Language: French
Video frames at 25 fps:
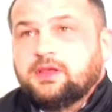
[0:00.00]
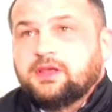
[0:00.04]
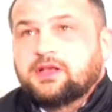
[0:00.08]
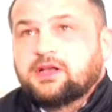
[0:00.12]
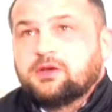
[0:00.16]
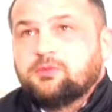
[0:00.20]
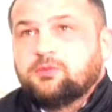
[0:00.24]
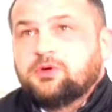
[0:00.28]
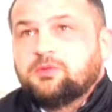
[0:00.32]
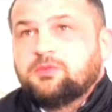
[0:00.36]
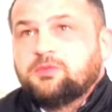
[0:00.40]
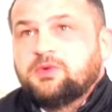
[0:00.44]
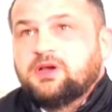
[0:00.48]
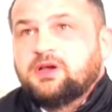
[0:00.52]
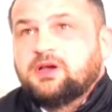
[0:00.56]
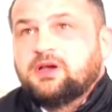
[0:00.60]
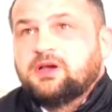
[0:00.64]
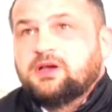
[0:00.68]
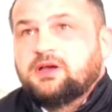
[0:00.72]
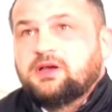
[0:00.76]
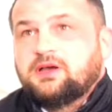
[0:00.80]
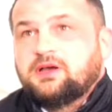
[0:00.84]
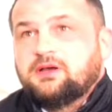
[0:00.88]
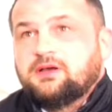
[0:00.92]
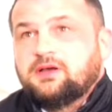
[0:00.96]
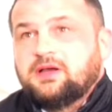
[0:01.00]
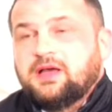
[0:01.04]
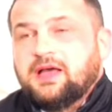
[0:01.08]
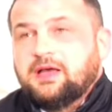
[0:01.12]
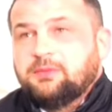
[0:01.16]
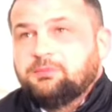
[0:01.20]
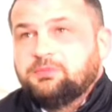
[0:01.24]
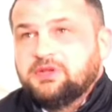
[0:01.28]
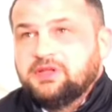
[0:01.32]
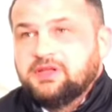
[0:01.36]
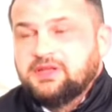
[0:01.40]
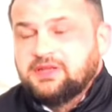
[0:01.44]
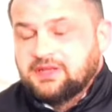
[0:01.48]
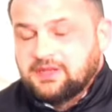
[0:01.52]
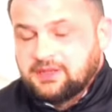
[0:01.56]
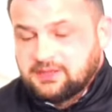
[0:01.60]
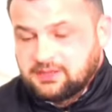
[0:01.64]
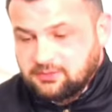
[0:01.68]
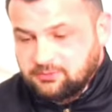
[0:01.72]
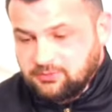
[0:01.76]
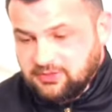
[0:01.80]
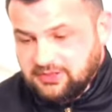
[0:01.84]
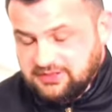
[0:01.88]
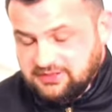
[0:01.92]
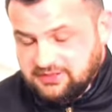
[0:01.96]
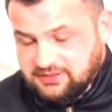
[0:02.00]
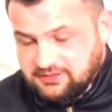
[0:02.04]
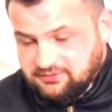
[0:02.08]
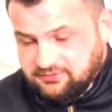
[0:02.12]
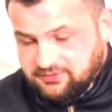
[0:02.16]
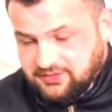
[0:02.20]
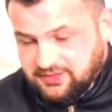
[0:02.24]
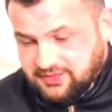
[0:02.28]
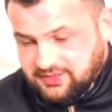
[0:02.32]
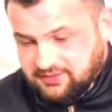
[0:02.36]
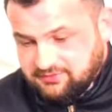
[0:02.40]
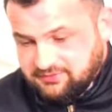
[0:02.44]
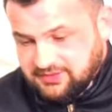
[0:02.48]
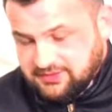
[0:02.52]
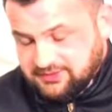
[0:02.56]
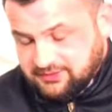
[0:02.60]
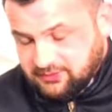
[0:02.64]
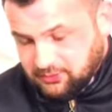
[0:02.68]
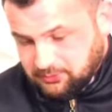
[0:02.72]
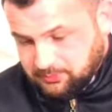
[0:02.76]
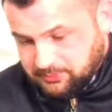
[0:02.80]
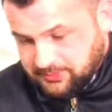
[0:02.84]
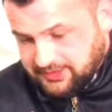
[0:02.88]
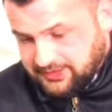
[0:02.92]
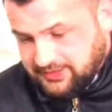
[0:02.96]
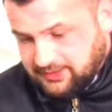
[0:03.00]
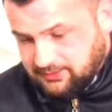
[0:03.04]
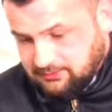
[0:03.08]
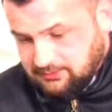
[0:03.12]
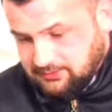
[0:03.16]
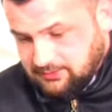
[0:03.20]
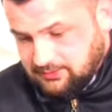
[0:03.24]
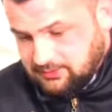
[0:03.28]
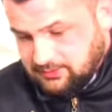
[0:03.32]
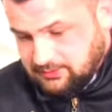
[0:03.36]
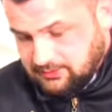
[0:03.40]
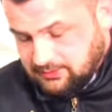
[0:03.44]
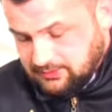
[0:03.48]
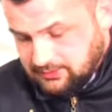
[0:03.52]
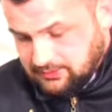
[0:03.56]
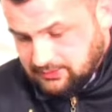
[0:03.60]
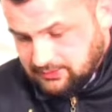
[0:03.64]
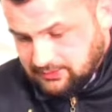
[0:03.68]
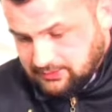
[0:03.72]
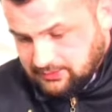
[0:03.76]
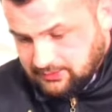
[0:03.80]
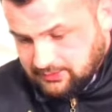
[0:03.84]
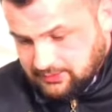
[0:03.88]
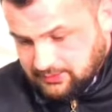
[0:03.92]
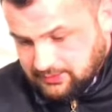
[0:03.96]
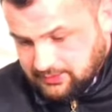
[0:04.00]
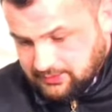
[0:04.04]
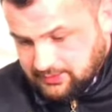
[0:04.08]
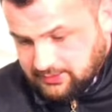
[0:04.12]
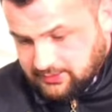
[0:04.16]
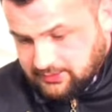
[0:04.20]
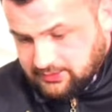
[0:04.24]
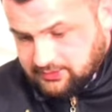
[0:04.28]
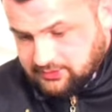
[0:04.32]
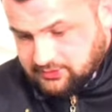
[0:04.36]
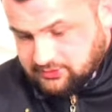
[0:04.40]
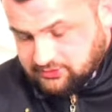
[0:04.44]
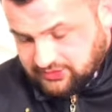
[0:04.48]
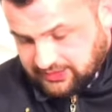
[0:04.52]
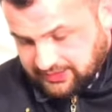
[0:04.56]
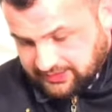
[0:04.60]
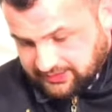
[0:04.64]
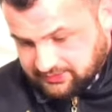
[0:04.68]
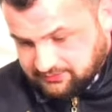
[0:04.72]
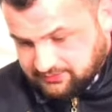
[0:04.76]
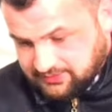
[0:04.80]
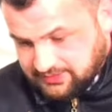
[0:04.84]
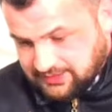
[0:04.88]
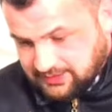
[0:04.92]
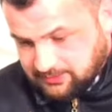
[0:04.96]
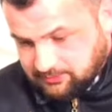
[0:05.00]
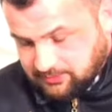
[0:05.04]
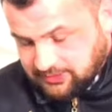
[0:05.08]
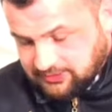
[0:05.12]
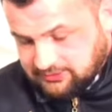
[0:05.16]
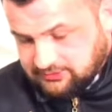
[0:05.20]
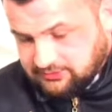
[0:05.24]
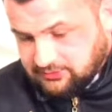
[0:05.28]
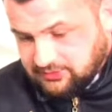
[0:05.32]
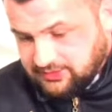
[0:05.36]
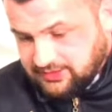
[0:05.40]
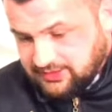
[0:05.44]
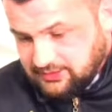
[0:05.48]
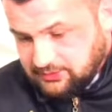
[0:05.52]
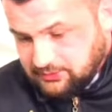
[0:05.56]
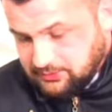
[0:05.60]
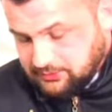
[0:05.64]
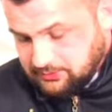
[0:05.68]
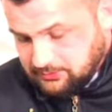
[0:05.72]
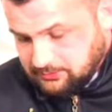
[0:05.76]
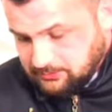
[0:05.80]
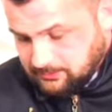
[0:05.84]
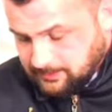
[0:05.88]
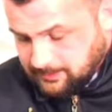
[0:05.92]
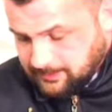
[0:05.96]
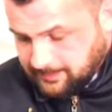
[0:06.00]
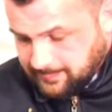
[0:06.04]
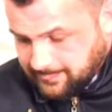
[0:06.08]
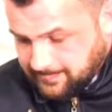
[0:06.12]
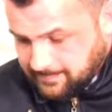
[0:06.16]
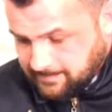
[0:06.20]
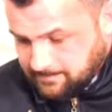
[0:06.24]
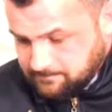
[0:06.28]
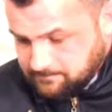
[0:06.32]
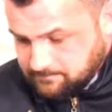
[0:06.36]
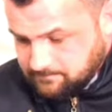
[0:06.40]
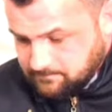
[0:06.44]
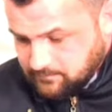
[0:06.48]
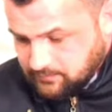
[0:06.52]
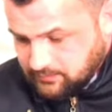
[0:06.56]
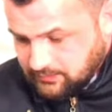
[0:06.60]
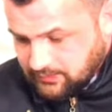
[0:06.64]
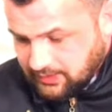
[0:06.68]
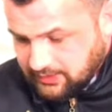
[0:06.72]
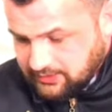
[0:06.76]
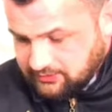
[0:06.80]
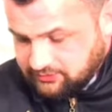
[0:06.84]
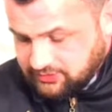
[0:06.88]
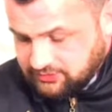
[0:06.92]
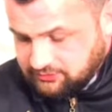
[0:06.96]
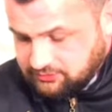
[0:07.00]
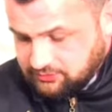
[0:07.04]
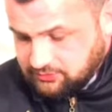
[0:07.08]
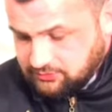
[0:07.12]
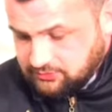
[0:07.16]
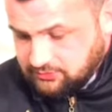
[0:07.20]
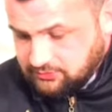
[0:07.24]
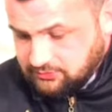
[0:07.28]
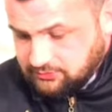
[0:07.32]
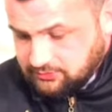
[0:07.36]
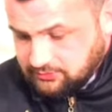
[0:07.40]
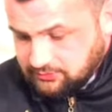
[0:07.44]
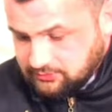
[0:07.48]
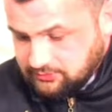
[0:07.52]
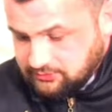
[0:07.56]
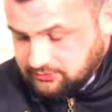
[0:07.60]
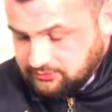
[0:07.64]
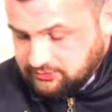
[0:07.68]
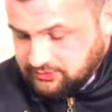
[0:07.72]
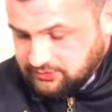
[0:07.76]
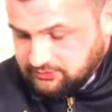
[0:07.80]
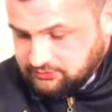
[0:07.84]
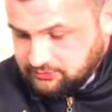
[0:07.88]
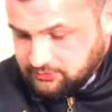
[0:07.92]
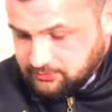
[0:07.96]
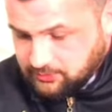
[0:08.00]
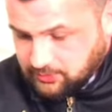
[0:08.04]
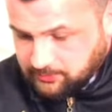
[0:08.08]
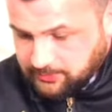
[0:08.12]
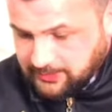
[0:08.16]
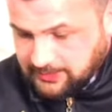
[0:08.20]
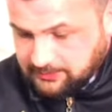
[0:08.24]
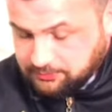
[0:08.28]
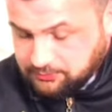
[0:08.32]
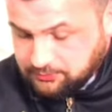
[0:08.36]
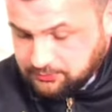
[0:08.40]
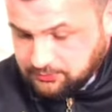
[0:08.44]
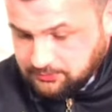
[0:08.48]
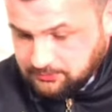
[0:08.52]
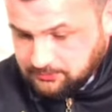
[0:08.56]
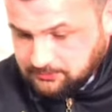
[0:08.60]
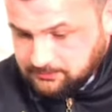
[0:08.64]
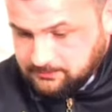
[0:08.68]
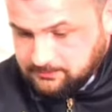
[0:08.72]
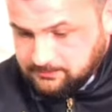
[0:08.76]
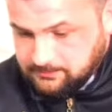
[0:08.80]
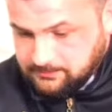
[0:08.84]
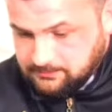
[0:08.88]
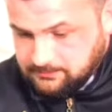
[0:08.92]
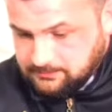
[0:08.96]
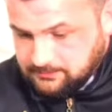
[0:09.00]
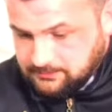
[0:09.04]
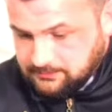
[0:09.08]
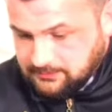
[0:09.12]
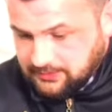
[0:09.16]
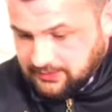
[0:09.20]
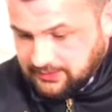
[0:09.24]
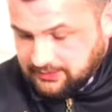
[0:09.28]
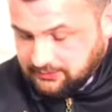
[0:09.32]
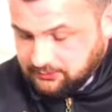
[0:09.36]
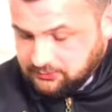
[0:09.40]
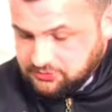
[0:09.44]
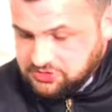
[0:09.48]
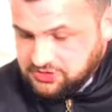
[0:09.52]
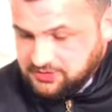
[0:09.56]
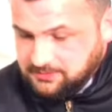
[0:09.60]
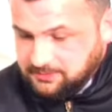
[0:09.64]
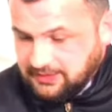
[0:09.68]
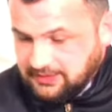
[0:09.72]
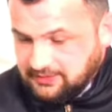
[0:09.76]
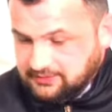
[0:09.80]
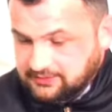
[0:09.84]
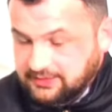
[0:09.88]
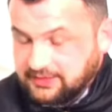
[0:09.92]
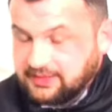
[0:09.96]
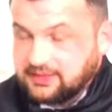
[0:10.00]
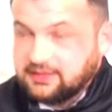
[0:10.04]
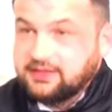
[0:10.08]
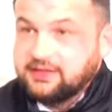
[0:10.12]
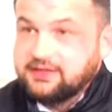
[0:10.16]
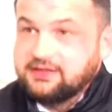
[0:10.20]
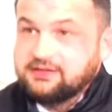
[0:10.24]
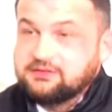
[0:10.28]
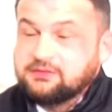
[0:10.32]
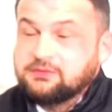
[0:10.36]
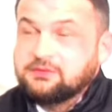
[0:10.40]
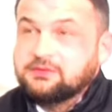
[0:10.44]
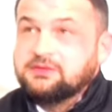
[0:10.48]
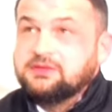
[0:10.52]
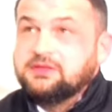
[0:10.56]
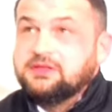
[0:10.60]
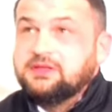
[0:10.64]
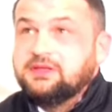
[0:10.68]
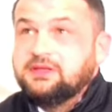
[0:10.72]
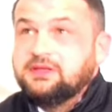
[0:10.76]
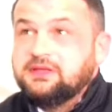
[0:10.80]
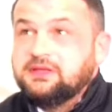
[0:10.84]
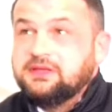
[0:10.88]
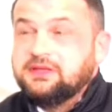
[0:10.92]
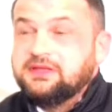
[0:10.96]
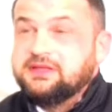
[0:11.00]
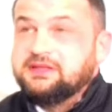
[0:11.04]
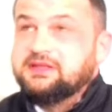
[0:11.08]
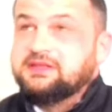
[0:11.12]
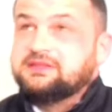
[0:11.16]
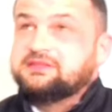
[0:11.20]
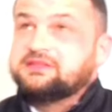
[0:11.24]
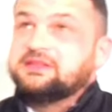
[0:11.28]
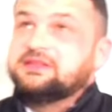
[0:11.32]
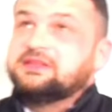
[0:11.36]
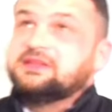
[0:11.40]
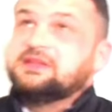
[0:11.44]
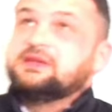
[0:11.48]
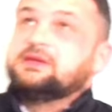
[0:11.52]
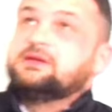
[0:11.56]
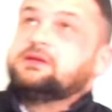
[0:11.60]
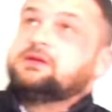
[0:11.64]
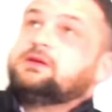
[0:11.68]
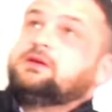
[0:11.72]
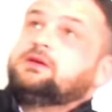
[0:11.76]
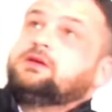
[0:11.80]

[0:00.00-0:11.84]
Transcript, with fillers: Et comme on m'a appelé là, comme on m'a dit viens avec ton père, j'ai arrivé là-bas sur les lieux et j'ai vu, j'ai vu mon papou allongé par terre là, ils ont dit il est décédé.